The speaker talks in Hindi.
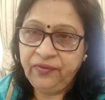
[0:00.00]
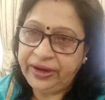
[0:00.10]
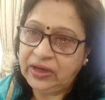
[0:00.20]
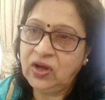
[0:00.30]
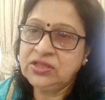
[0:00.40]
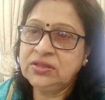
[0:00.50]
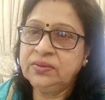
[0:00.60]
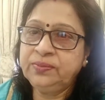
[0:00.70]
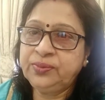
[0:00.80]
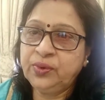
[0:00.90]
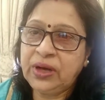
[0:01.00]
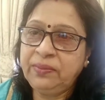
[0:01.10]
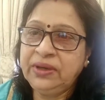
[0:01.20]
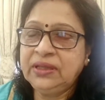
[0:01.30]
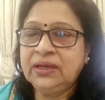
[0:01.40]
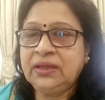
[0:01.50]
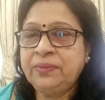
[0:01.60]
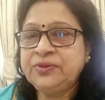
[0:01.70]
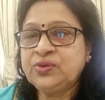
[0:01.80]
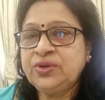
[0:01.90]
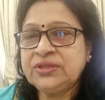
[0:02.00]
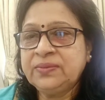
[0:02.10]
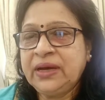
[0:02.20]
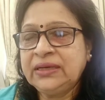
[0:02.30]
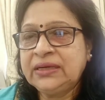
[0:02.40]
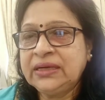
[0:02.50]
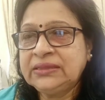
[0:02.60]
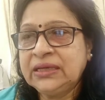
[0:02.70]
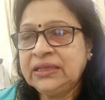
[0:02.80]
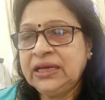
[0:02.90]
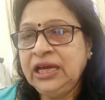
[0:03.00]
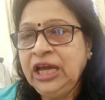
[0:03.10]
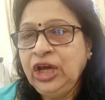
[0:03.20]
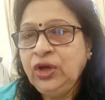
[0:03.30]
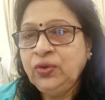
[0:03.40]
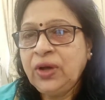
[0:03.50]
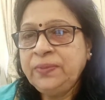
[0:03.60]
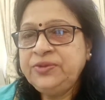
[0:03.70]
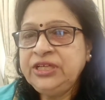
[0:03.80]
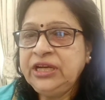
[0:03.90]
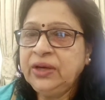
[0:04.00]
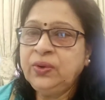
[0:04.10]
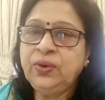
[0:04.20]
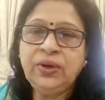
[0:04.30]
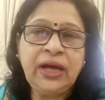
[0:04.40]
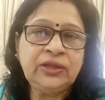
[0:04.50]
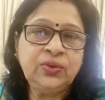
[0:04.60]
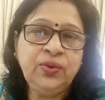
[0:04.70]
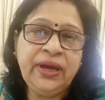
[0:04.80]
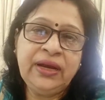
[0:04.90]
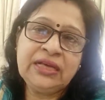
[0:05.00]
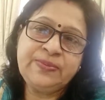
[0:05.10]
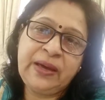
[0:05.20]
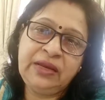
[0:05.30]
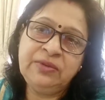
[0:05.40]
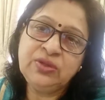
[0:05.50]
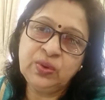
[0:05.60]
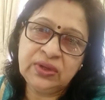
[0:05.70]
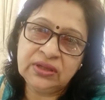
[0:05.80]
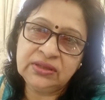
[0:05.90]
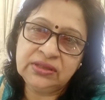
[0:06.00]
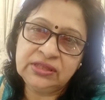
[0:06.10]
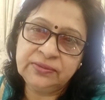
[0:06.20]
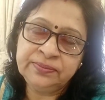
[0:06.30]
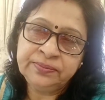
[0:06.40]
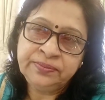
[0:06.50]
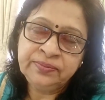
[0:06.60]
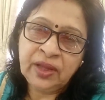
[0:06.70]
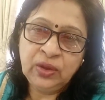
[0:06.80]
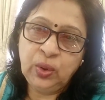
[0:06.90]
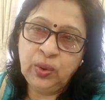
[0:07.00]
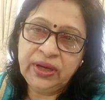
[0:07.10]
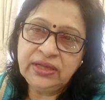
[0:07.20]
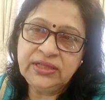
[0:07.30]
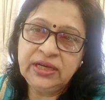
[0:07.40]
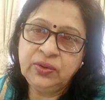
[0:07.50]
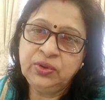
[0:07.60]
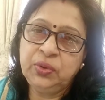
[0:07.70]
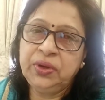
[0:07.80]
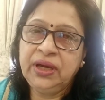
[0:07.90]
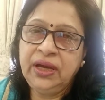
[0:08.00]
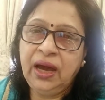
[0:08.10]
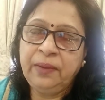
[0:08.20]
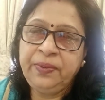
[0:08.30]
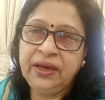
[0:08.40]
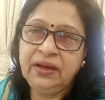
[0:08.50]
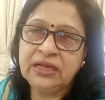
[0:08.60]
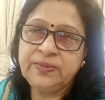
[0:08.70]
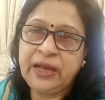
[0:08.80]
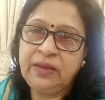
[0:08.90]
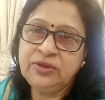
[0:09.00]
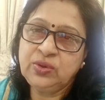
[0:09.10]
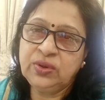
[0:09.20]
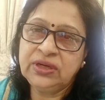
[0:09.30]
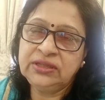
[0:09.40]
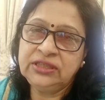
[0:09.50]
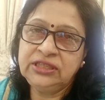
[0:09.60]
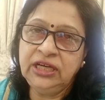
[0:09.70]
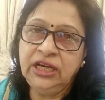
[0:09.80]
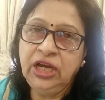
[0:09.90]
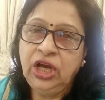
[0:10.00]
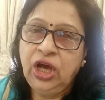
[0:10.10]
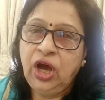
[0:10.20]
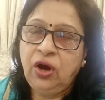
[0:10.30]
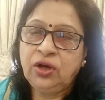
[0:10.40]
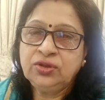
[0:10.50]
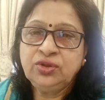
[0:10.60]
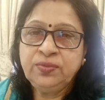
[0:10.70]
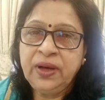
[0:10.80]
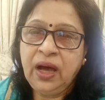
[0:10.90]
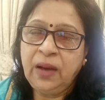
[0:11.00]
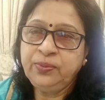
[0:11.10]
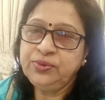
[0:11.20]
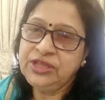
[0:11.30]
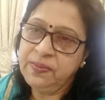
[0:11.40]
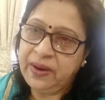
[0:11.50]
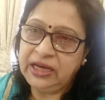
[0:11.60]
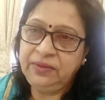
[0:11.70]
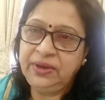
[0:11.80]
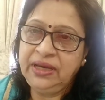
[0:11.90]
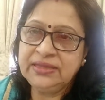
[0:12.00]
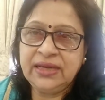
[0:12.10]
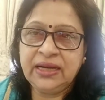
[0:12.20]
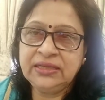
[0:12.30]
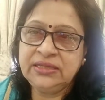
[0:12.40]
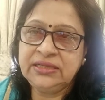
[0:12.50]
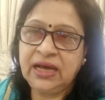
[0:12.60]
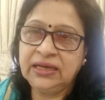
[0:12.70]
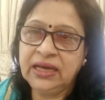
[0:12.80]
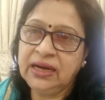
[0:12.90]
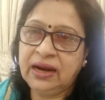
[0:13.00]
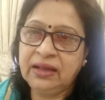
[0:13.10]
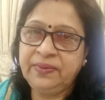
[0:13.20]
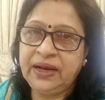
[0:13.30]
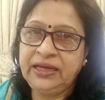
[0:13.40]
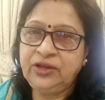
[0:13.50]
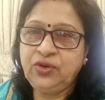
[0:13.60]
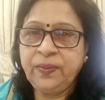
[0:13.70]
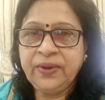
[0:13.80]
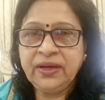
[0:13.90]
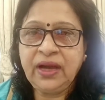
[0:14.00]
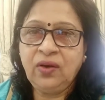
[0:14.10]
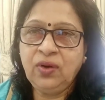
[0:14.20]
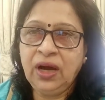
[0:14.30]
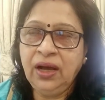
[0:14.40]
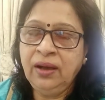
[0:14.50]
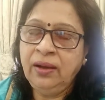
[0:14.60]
वेट लॉस प्रोग्राम के तहत आप इसको इस्तेमाल करना चाहते हैं तो आप जीरे को रात को एक गिलास पानी में सोख कर दीजिए धो के जीरे को धो के आप एक गिलास पानी में सोख कर दीजिए और सुबह आप उसी पानी में ये सारा चीज़ डाल के काढ़ा बनाइए तो आपका क्या होगा